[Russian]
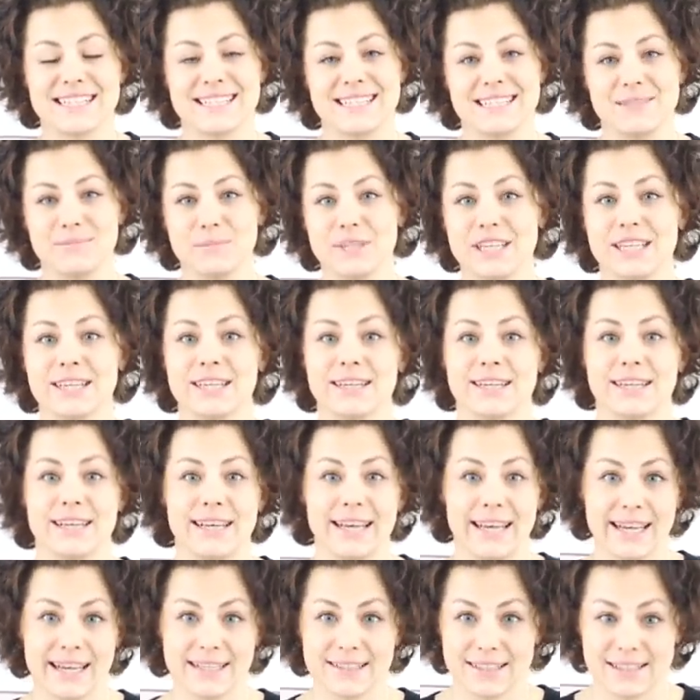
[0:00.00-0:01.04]
7
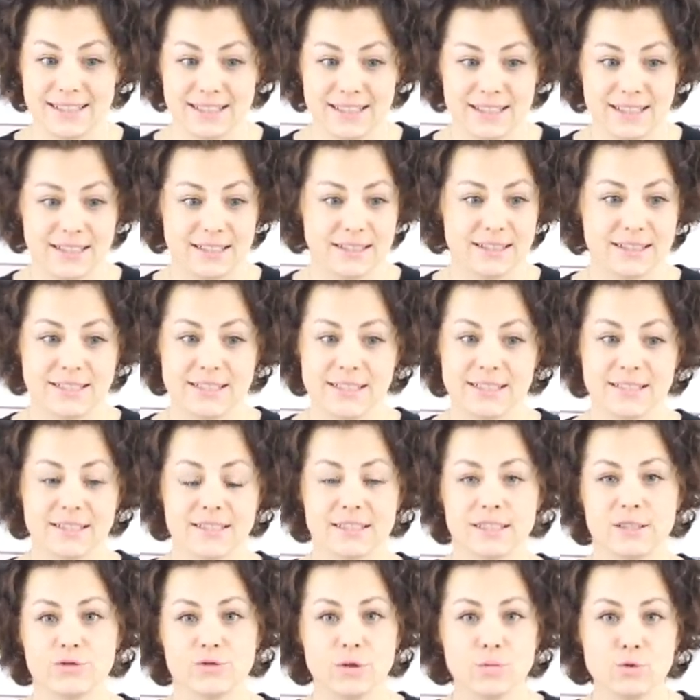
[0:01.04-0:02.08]
лет. И дело
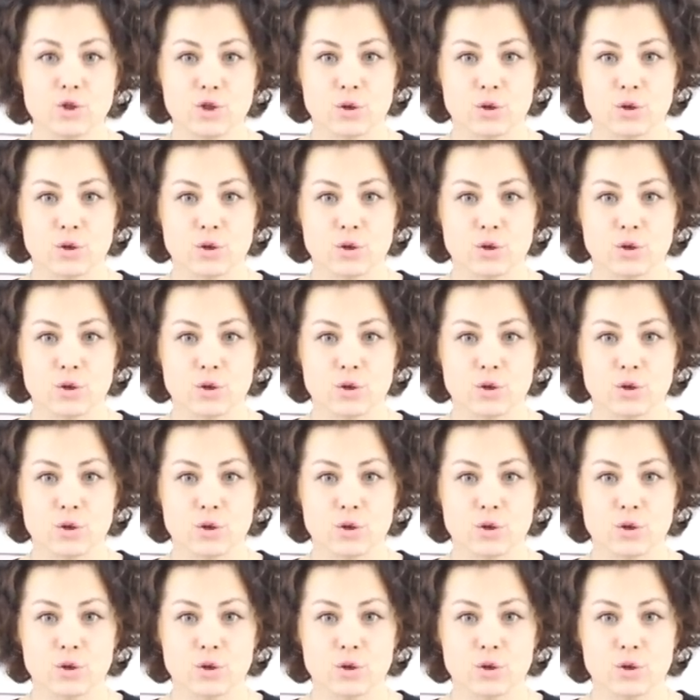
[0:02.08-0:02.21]
не в том,